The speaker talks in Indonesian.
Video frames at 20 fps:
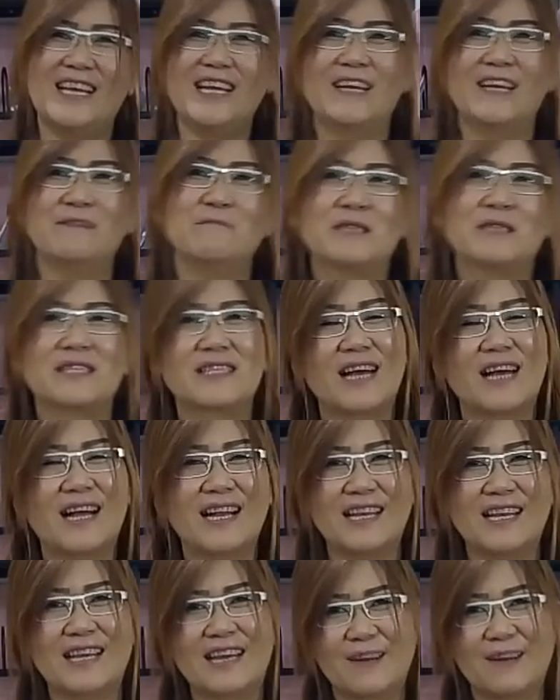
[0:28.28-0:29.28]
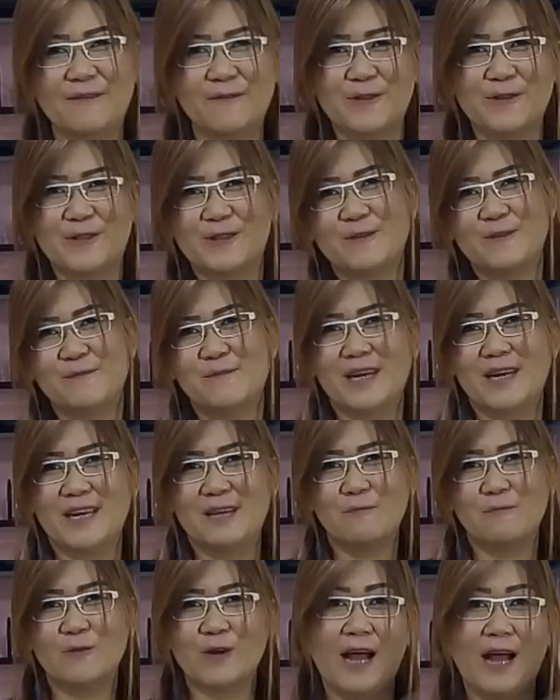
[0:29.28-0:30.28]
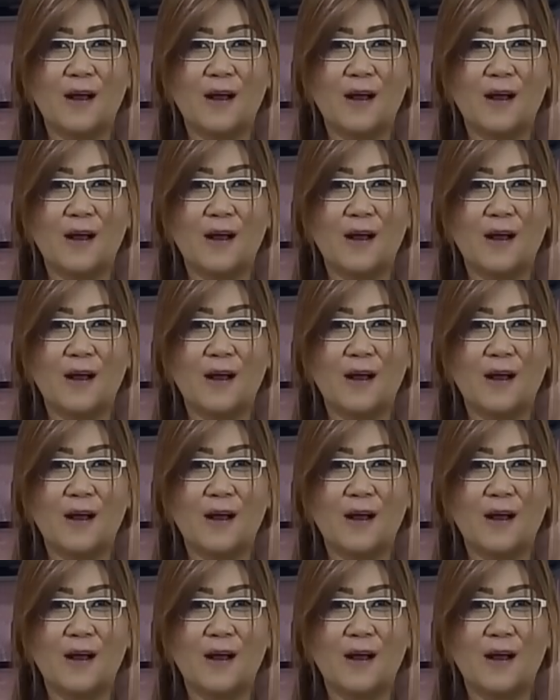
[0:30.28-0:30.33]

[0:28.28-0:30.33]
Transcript: Kalian bisa lihat foto berlibur.